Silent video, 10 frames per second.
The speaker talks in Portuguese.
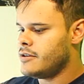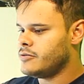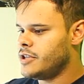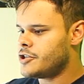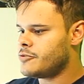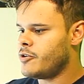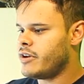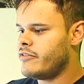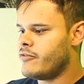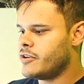eu deixo o meu
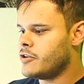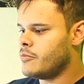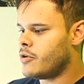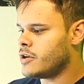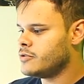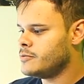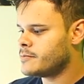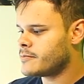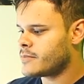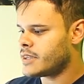iPhone no
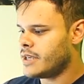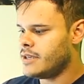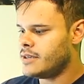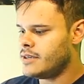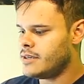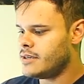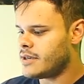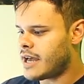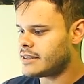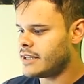modo em
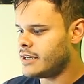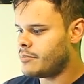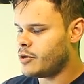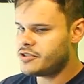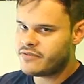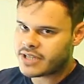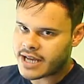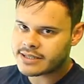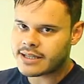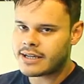que a tela pode
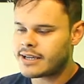virar, tá?